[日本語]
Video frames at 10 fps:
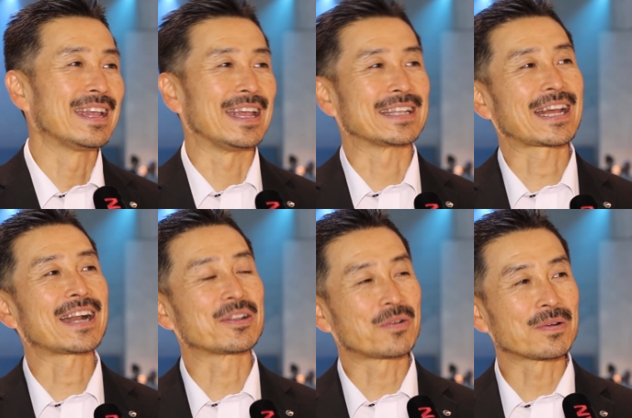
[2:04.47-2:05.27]
えさ
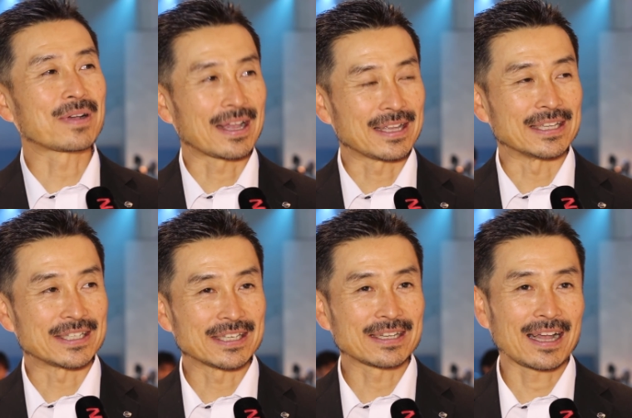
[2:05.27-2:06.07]
らに今回
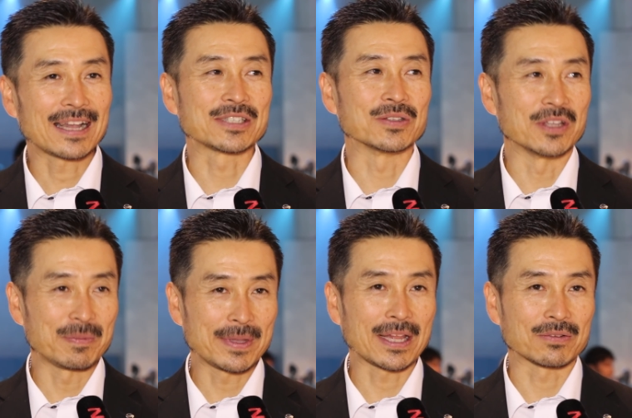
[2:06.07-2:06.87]
新開発の
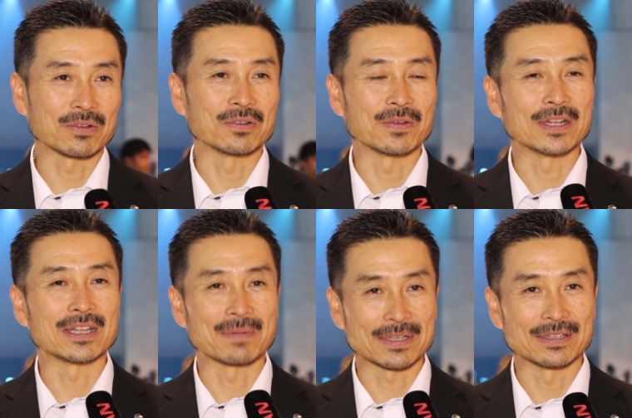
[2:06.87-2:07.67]
e ペダルというのを入
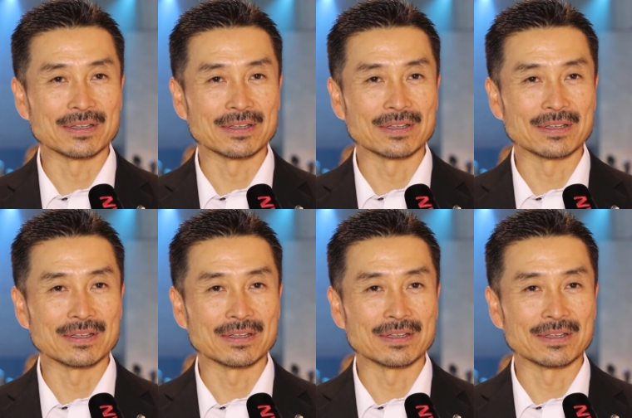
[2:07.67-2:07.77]
れています